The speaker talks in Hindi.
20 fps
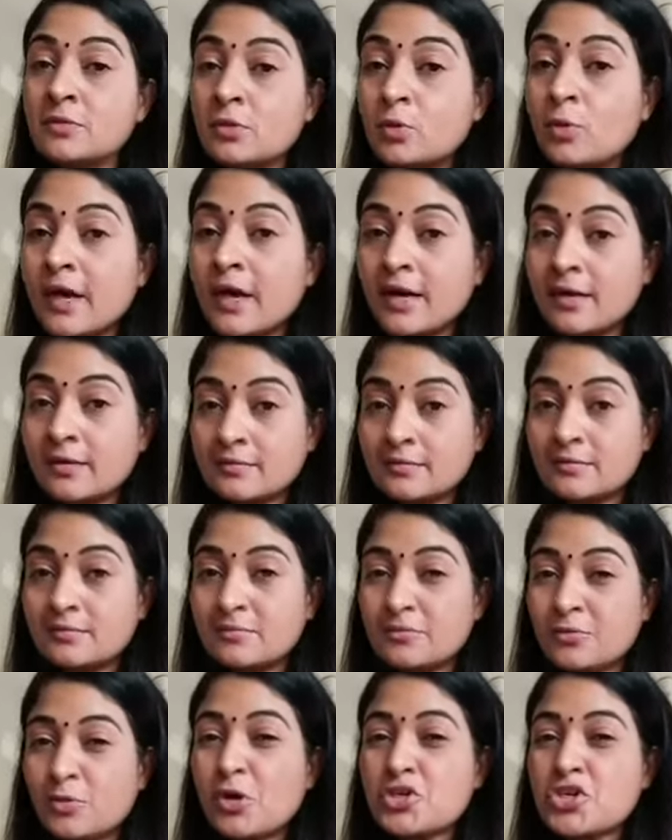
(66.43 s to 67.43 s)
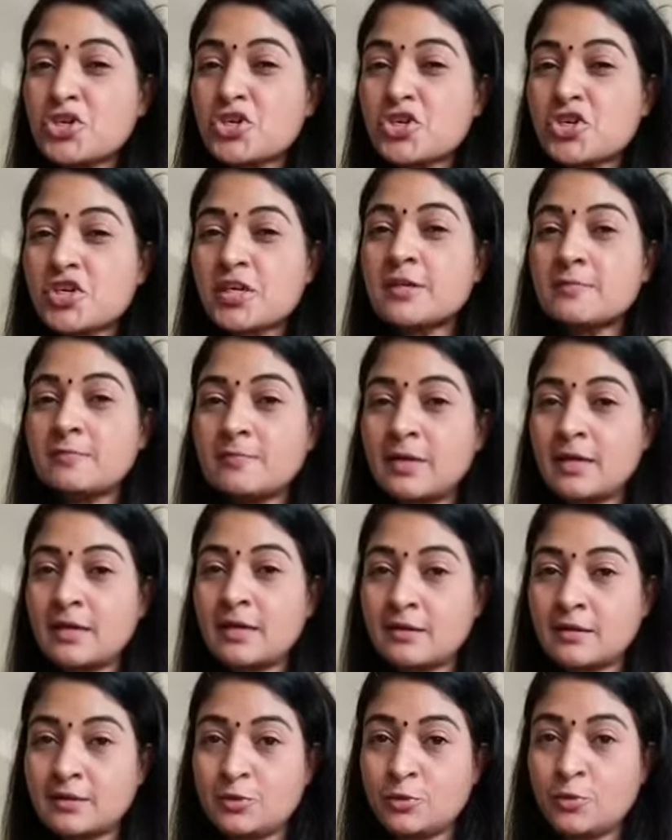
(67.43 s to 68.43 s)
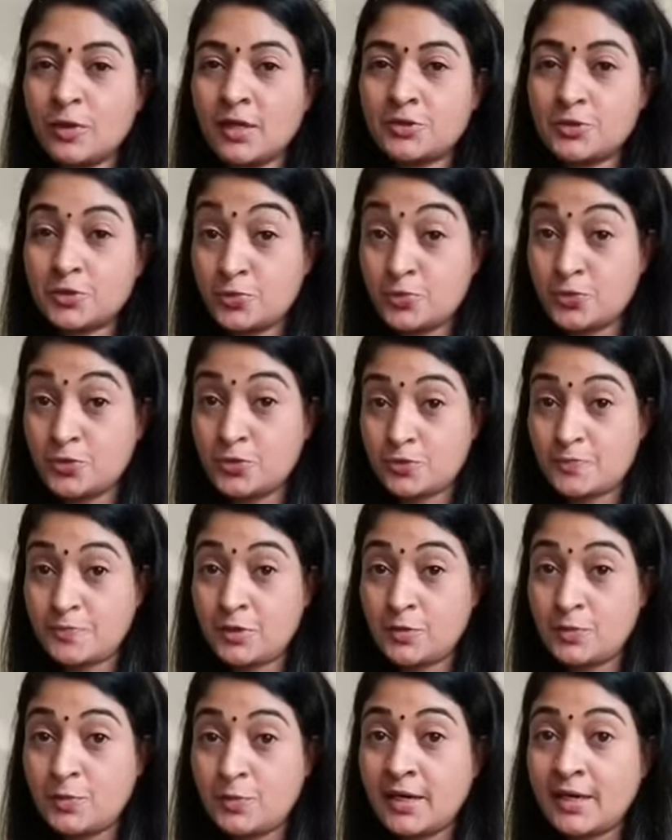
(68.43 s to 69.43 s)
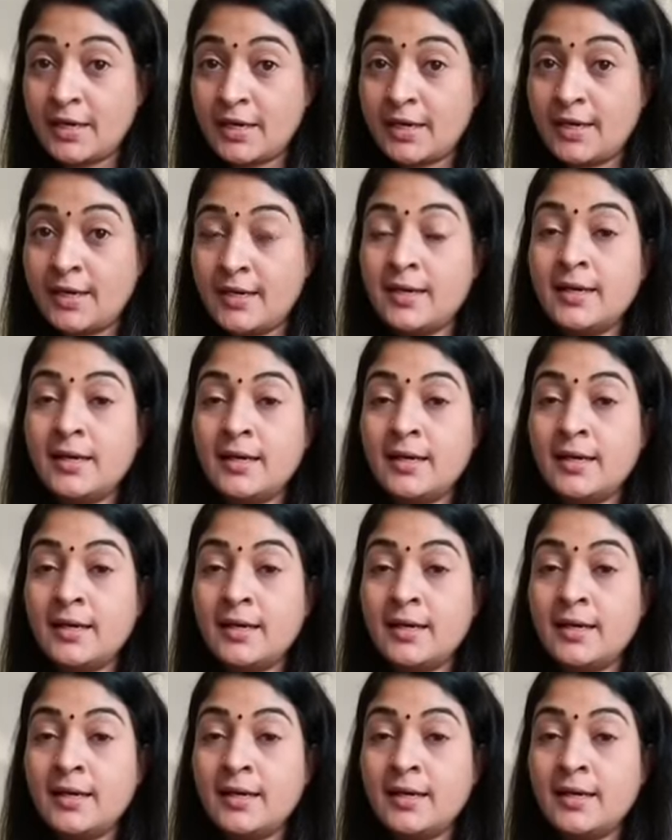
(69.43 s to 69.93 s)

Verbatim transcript: हुआ बहुत शर्मनाक हुआ जो कुछ भी हुआ है